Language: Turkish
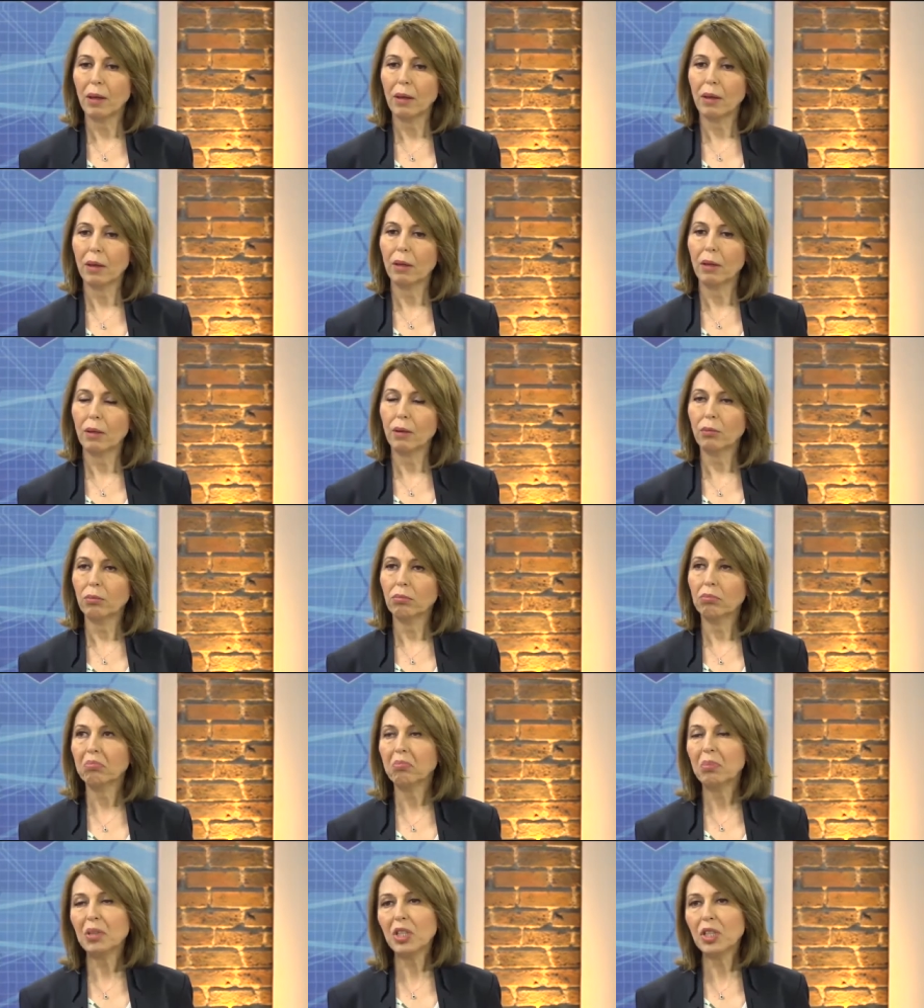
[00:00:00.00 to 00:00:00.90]
e,
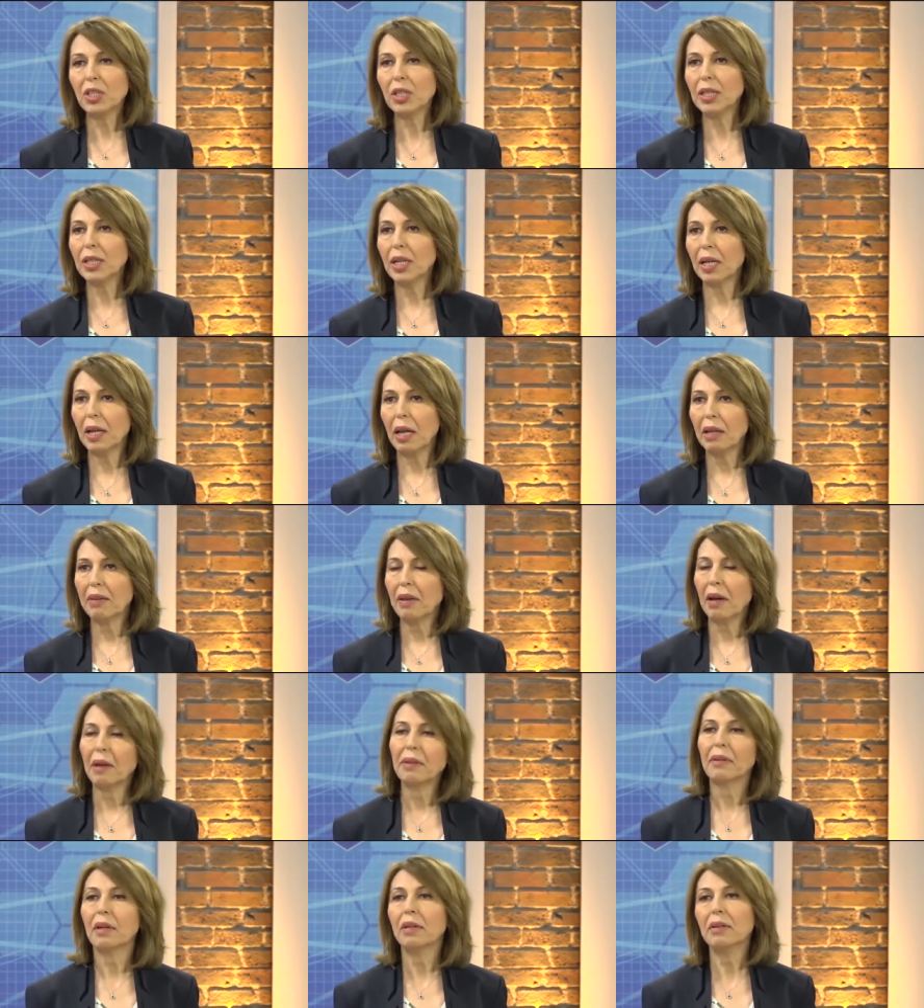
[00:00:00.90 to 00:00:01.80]
başına
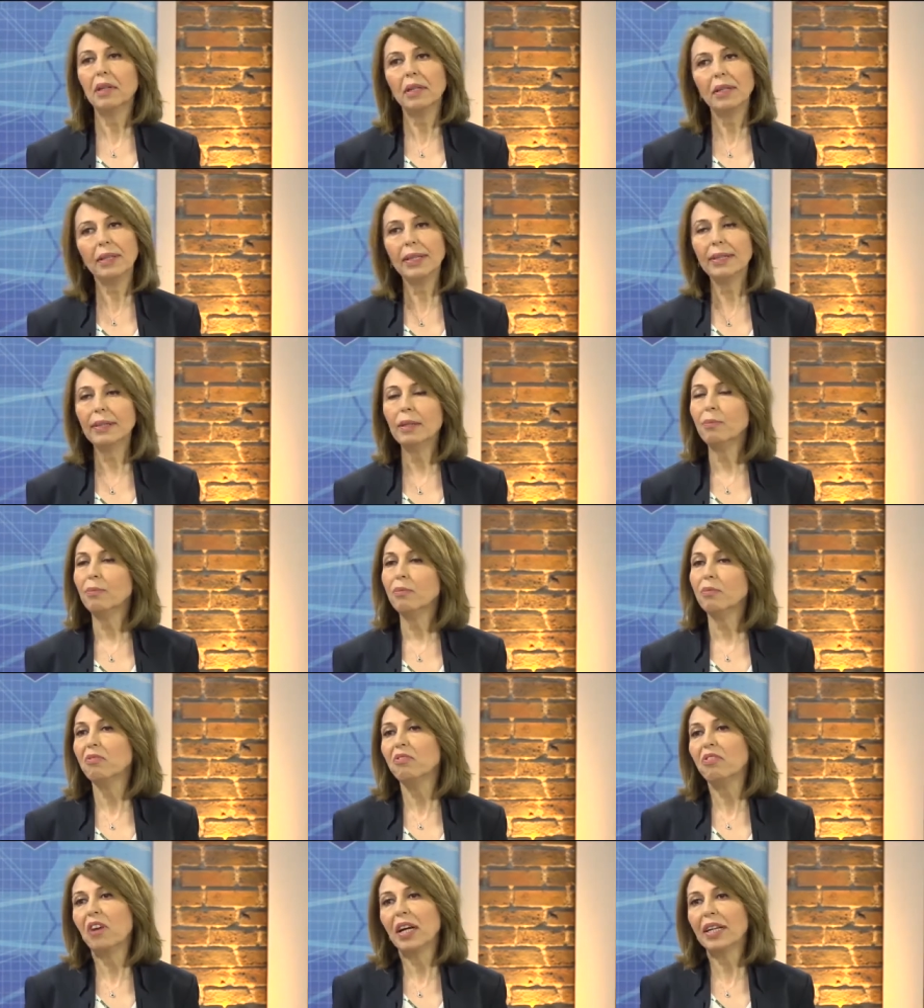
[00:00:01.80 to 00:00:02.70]
gelenlerden ya da
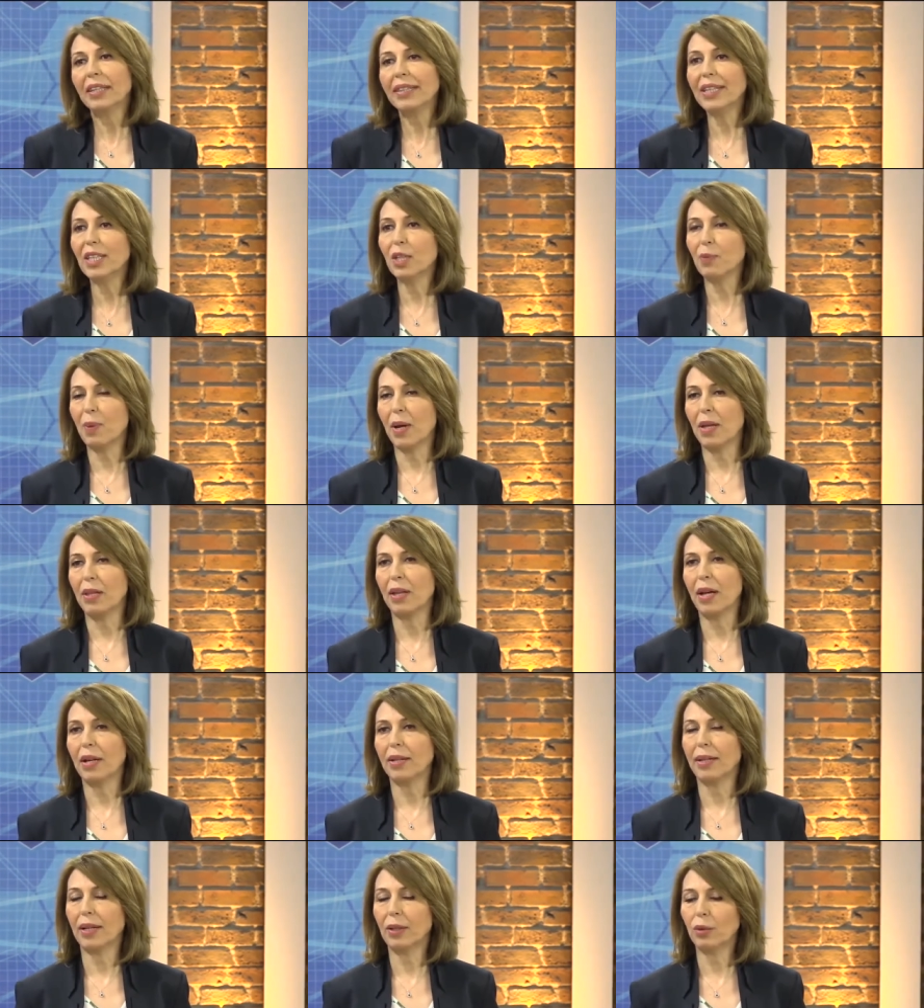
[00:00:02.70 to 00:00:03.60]
farklı
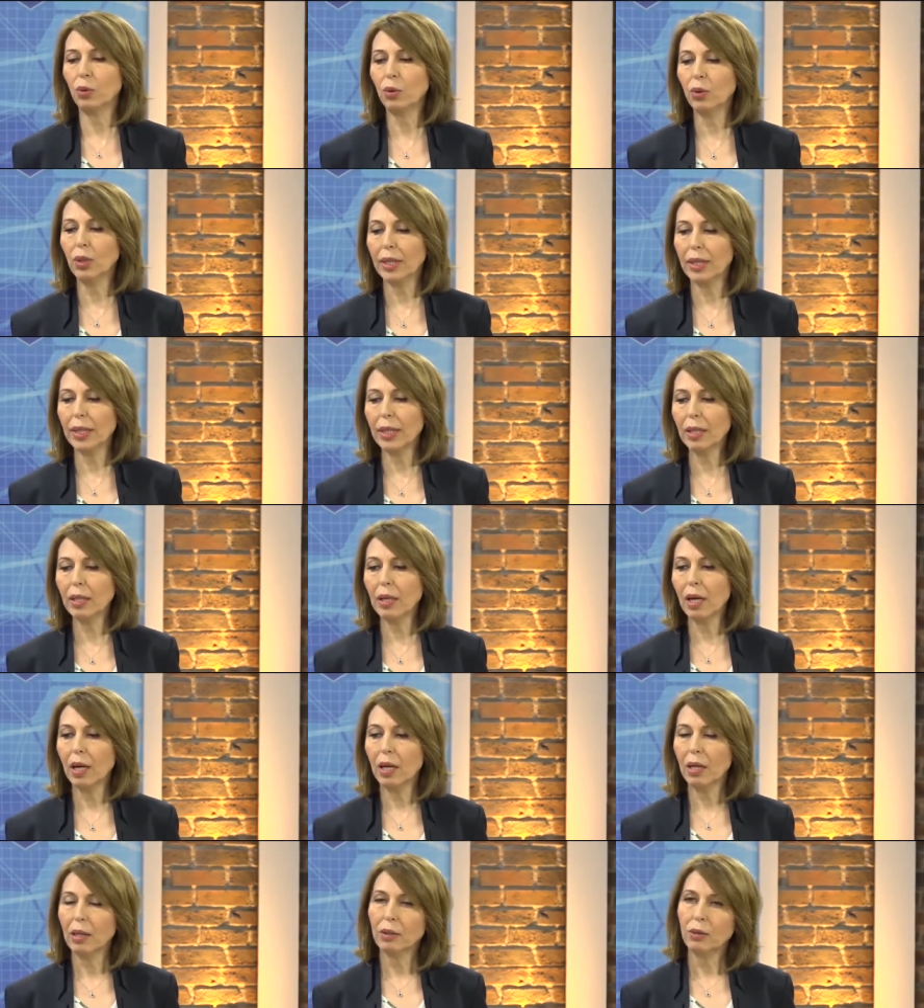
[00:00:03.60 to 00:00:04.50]
etmenlerden dolayı
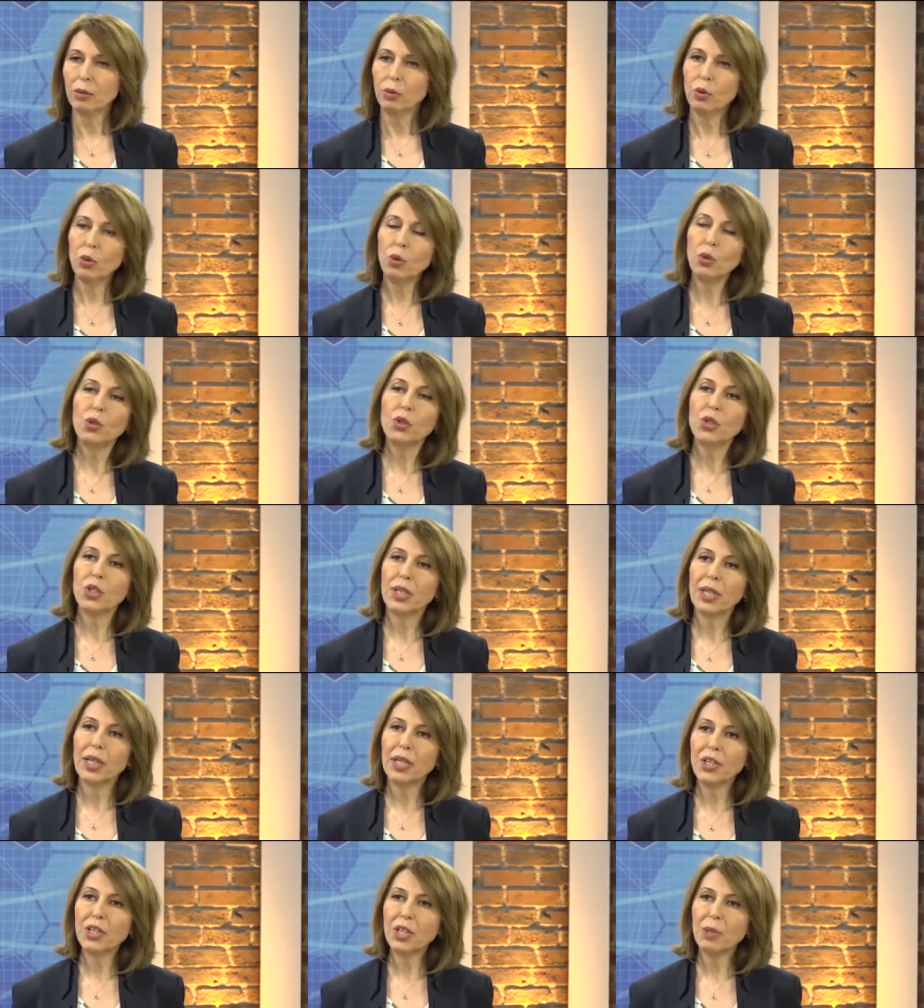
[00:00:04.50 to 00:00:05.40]

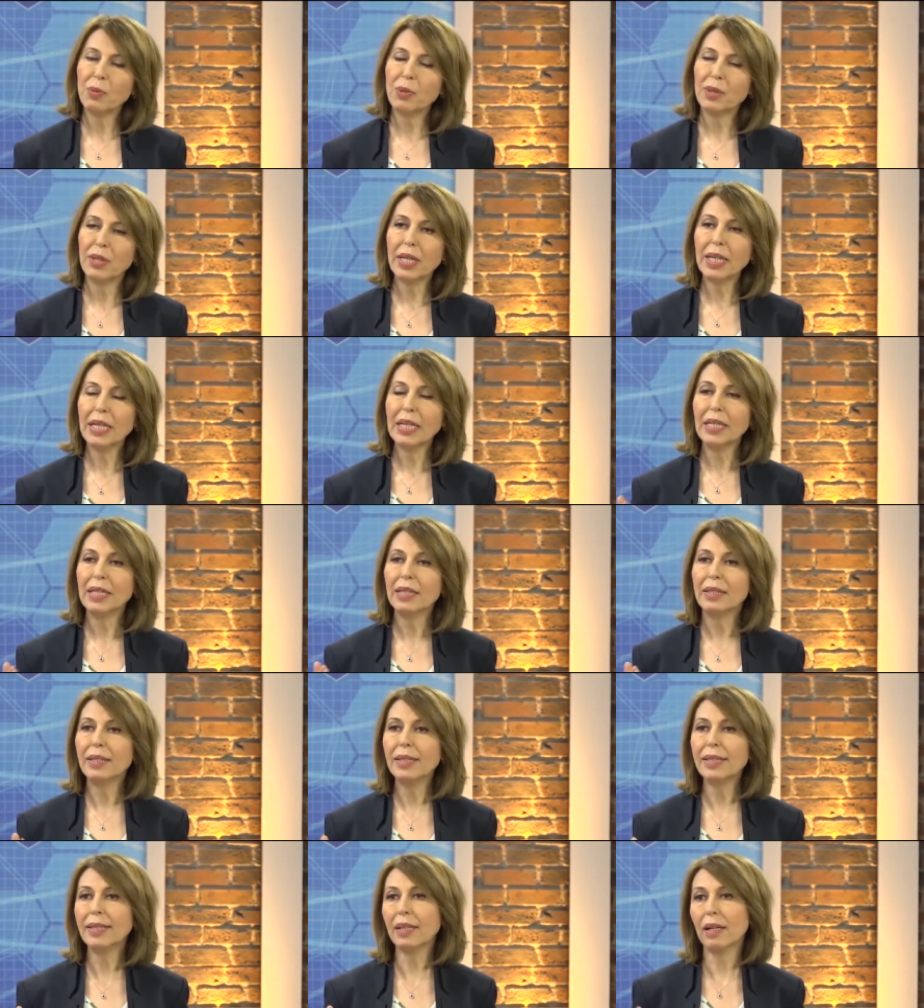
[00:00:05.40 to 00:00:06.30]
nörolojik gelişiminde
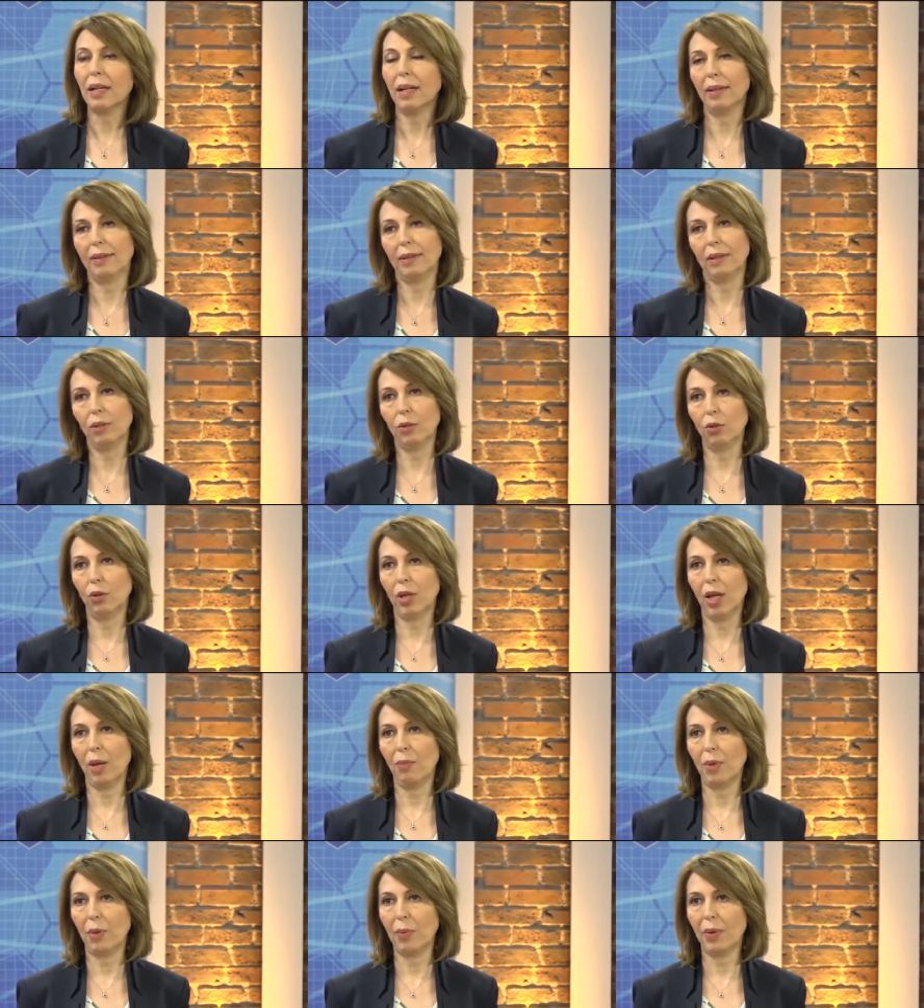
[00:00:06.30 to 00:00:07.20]
risk altında
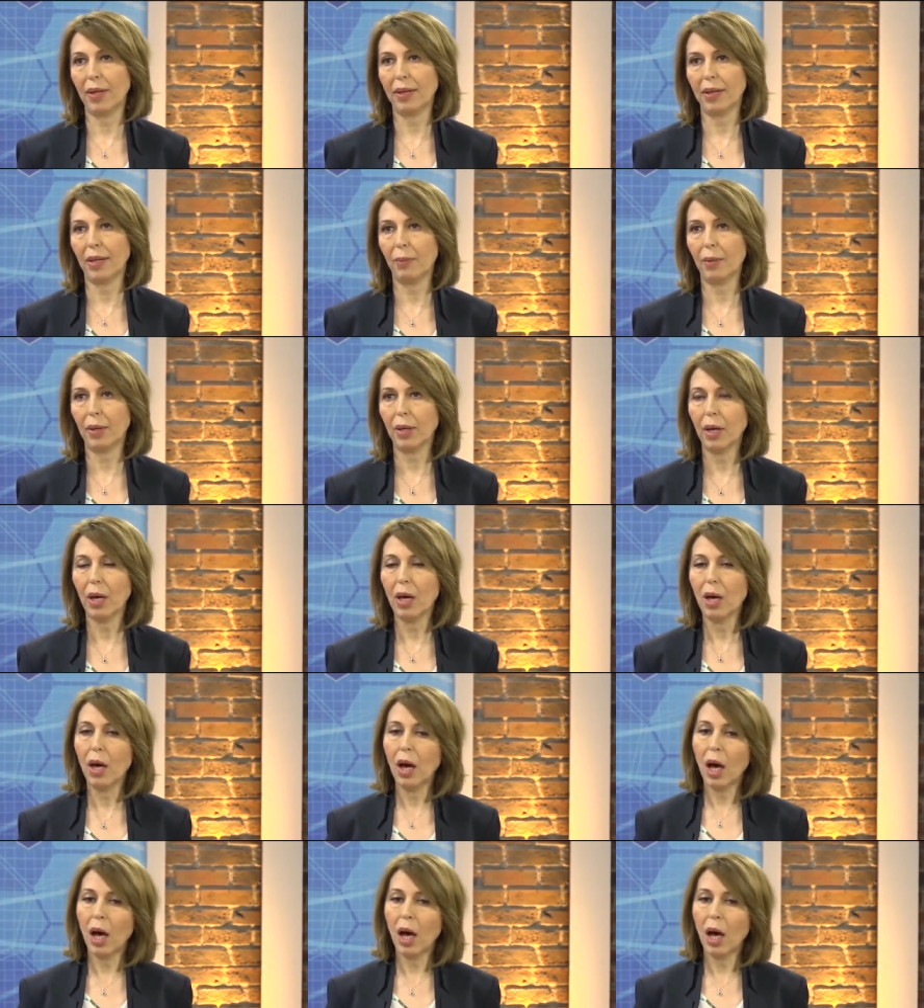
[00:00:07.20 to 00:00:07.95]
olan bebek demek.